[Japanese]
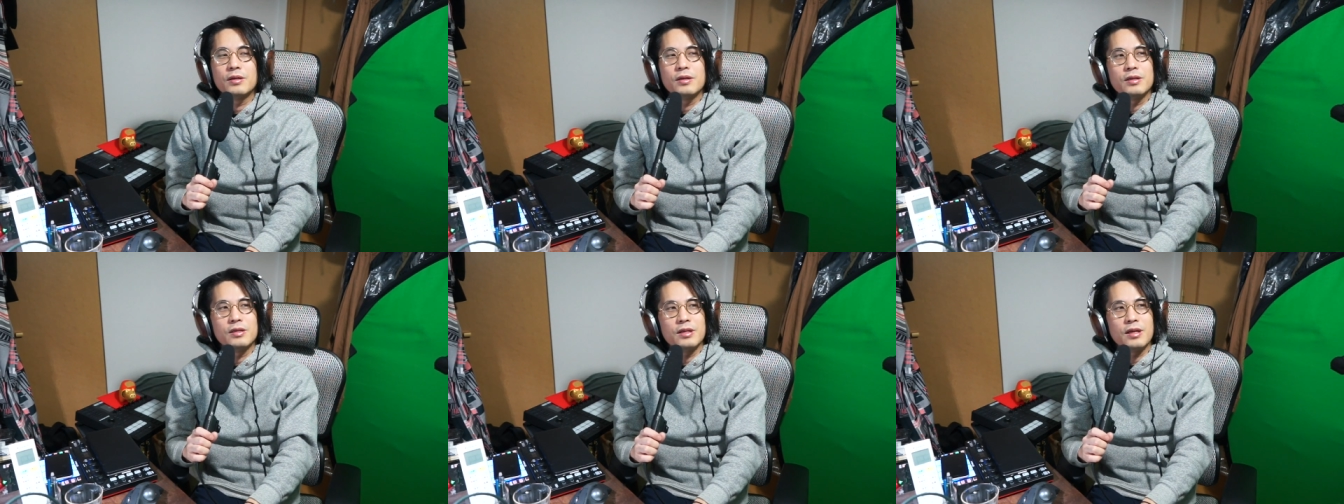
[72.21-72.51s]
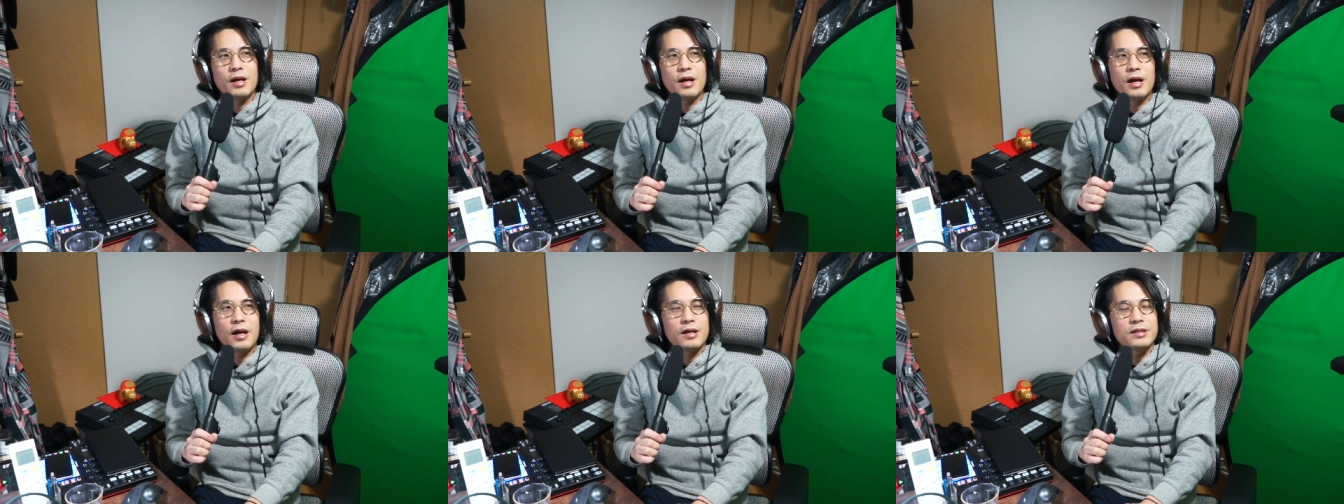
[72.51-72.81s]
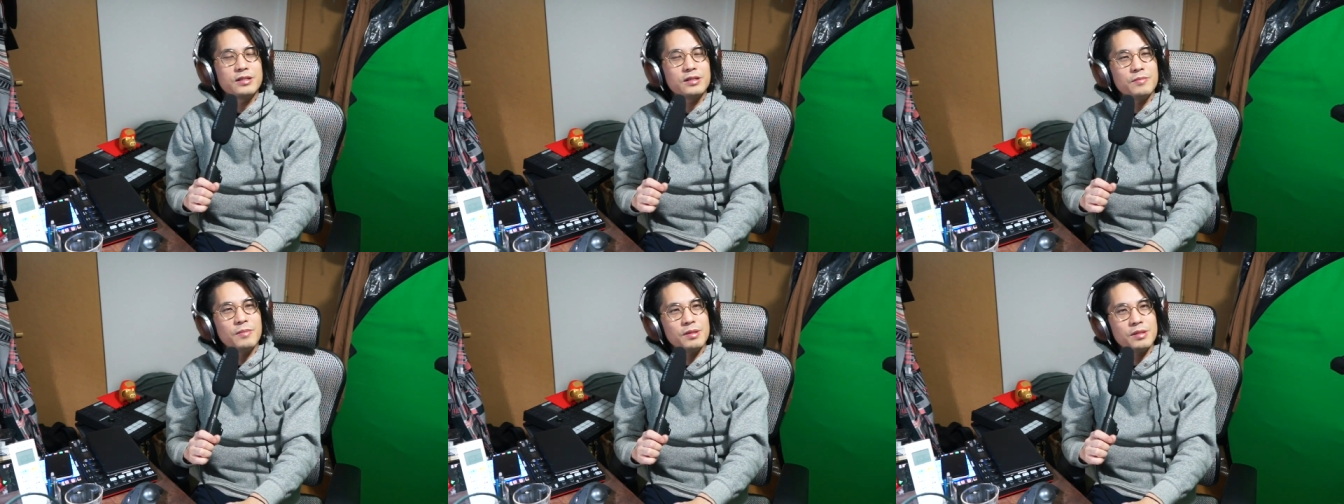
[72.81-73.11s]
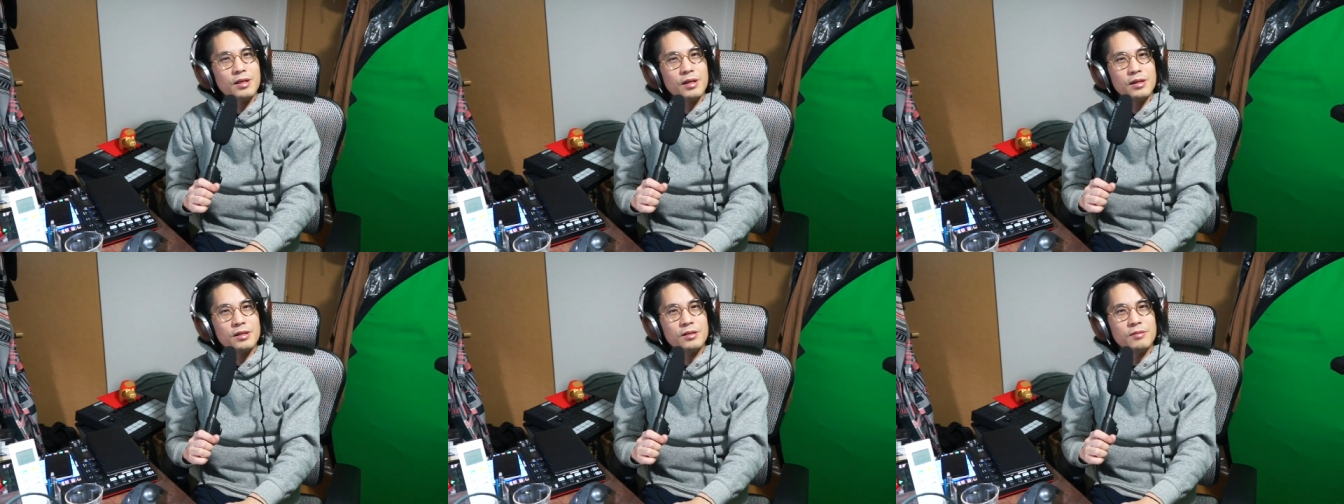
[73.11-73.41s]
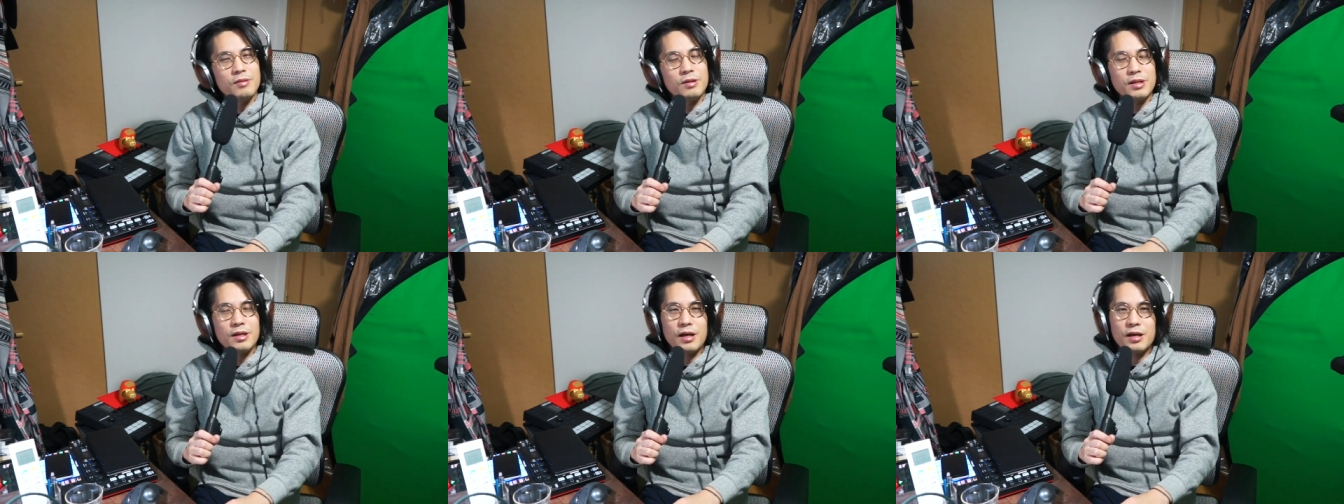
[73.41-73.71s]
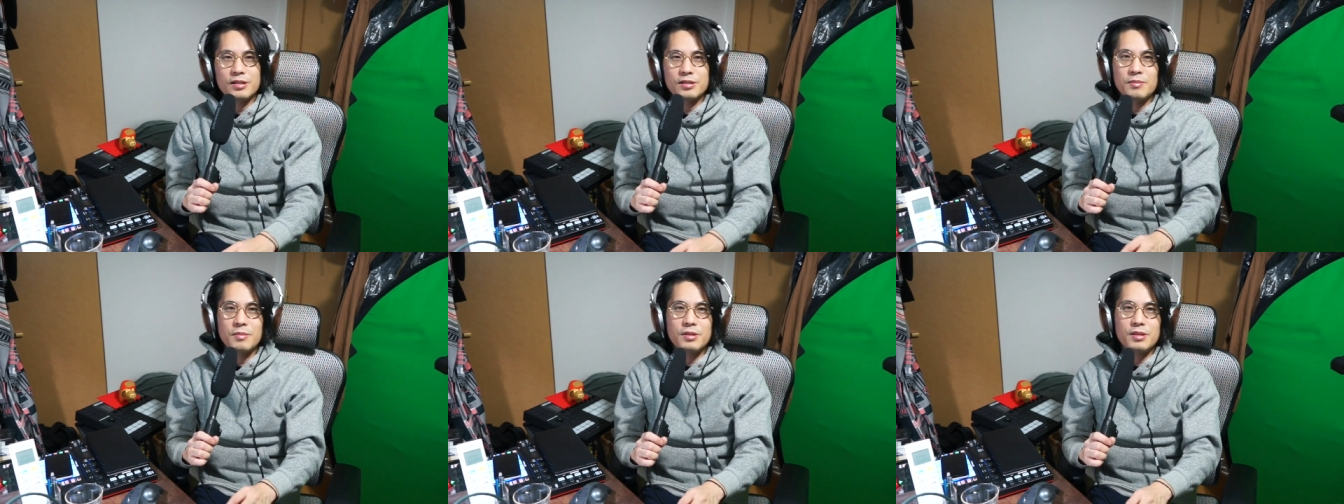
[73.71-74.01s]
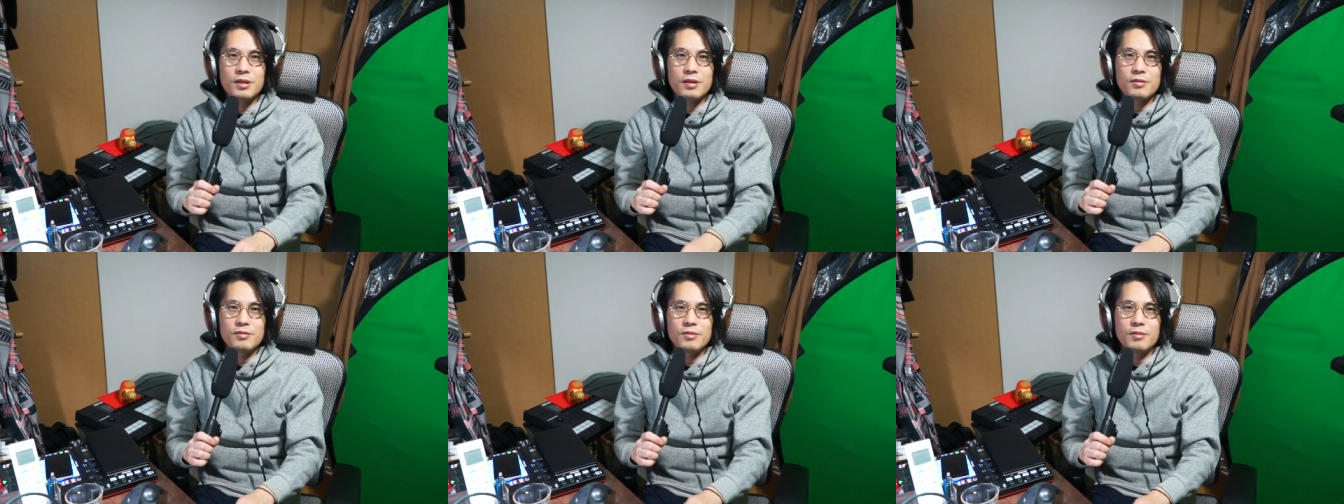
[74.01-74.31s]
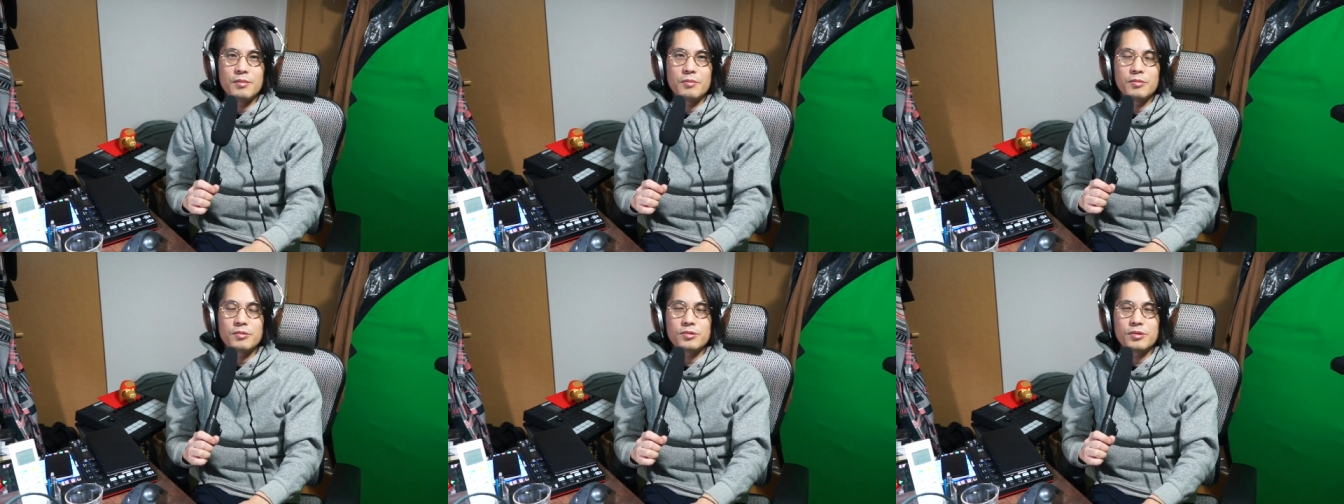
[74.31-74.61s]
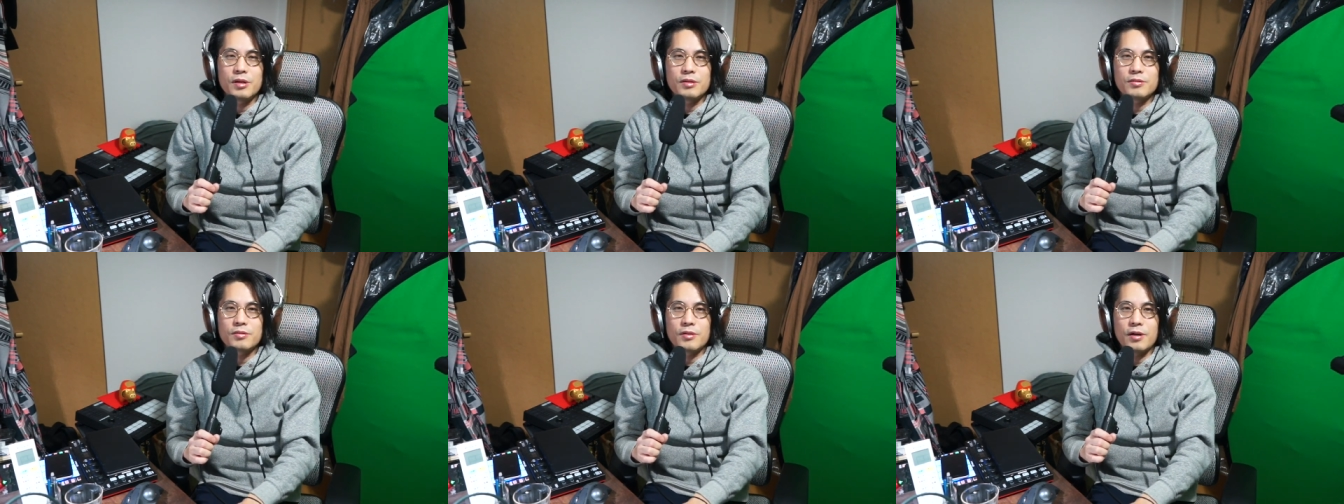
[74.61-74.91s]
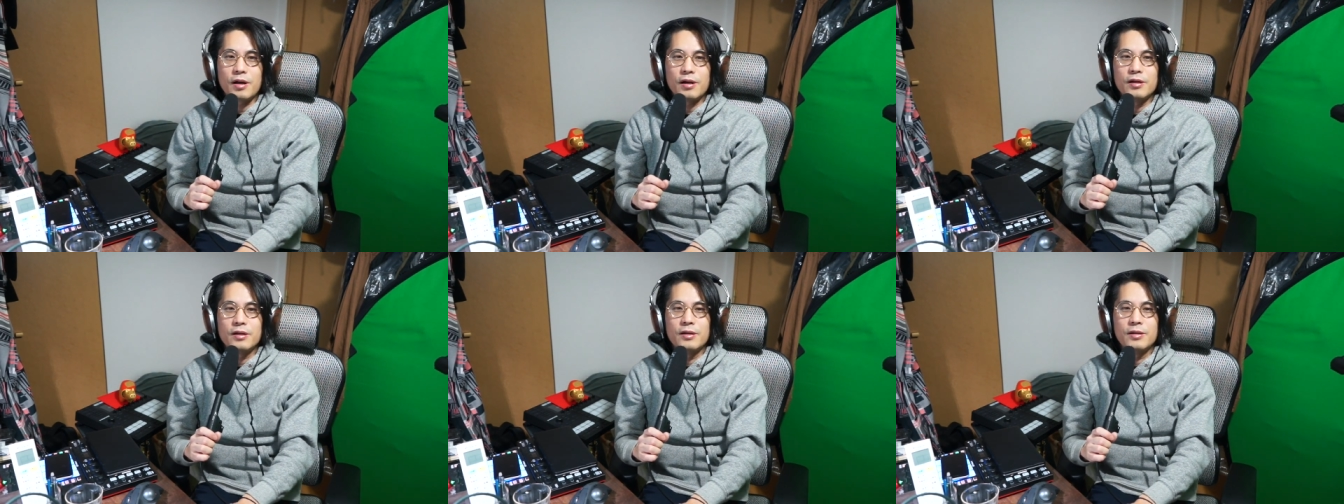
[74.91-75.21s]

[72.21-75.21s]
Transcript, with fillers: いや、始めた、言われ始めたよりはもっと後か。